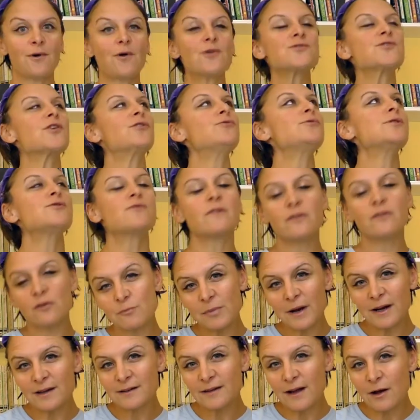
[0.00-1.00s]
Aujourd'hui, je vais vous
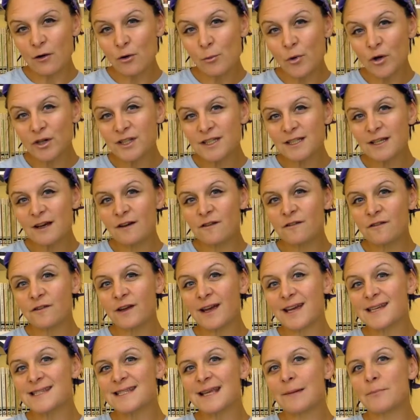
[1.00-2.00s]
parler d'un roman qui a
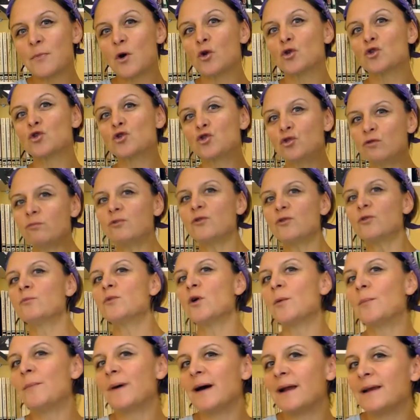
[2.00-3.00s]
fait récemment
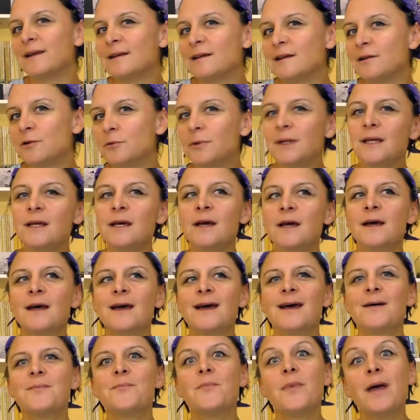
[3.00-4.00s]
doublement parler de lui,
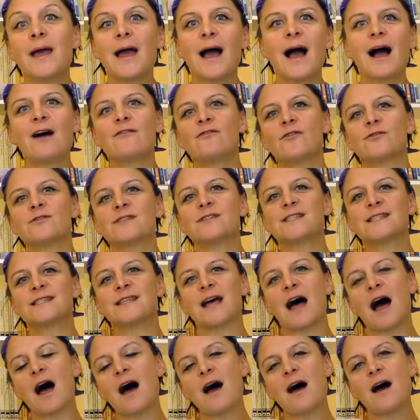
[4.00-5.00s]
mais avant
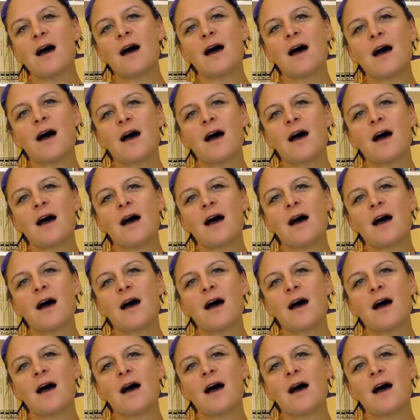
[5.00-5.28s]
ça,